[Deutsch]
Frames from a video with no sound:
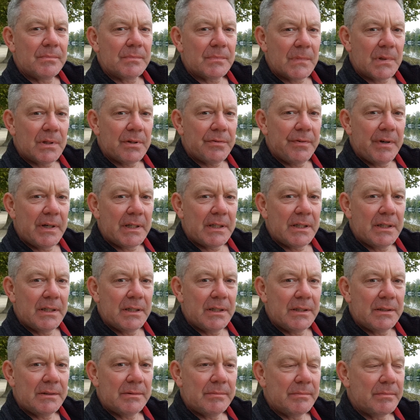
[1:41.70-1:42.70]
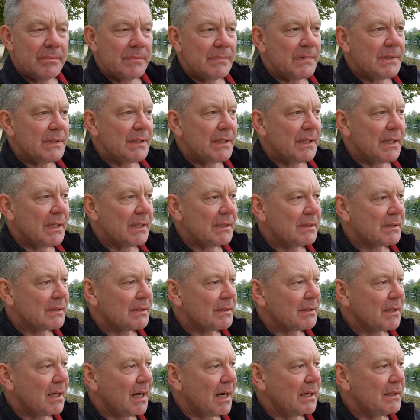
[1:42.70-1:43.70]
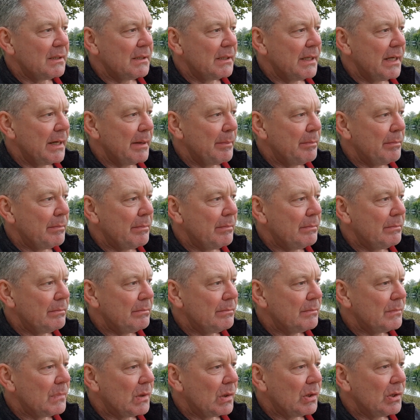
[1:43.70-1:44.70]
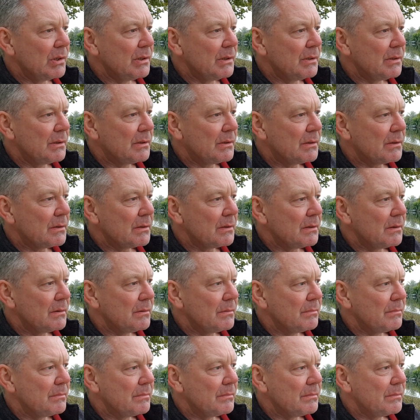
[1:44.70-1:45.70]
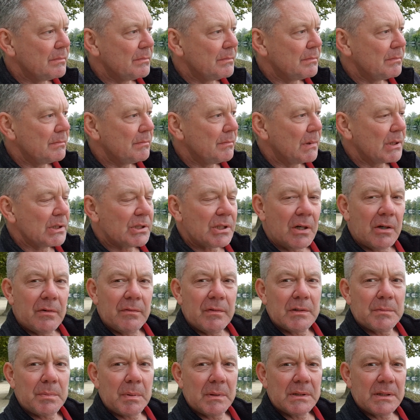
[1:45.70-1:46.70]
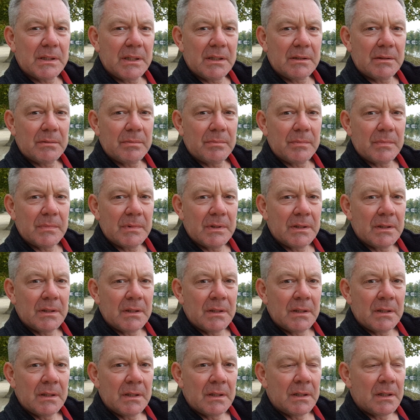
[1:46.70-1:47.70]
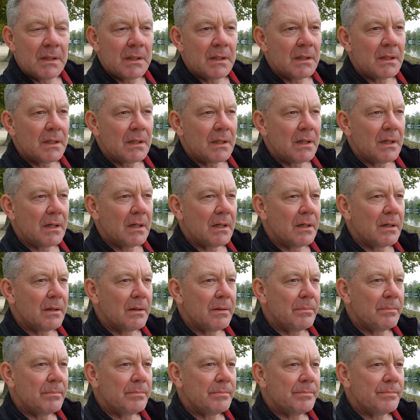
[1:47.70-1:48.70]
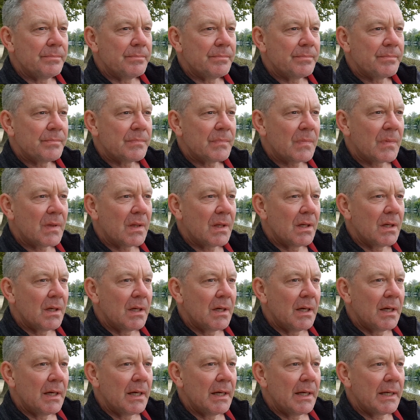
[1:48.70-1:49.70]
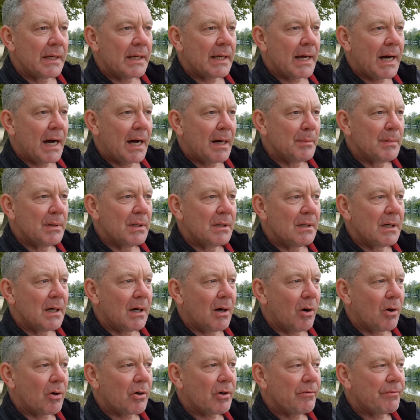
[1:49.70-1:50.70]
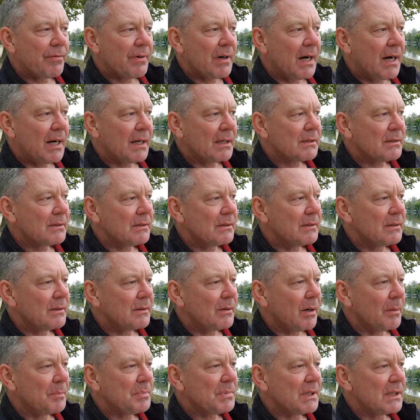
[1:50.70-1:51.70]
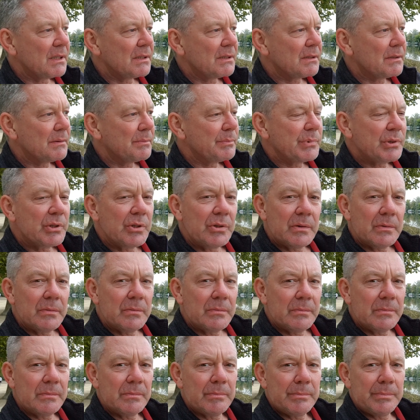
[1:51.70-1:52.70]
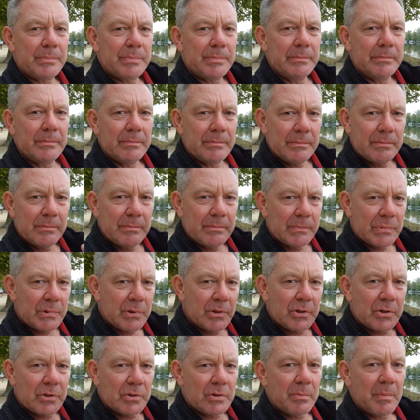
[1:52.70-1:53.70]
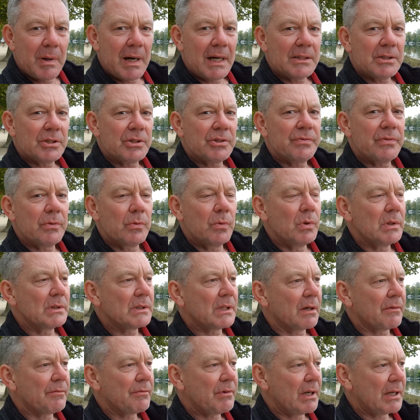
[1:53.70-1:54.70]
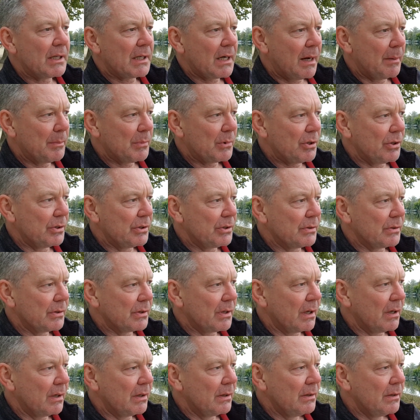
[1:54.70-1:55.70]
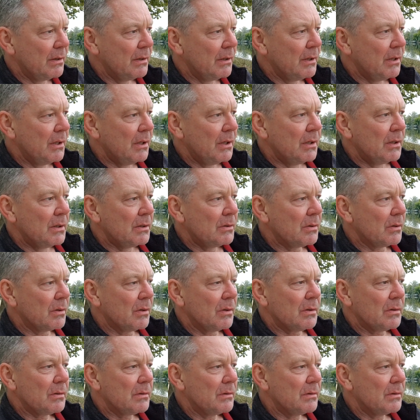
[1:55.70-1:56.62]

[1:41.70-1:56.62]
ich werde die jetzt einnehmen und mal schauen, was passiert. Ähm, ich habe auch gefragt, ob das psych psychosomatisch verursacht vielleicht haben könnte oder durch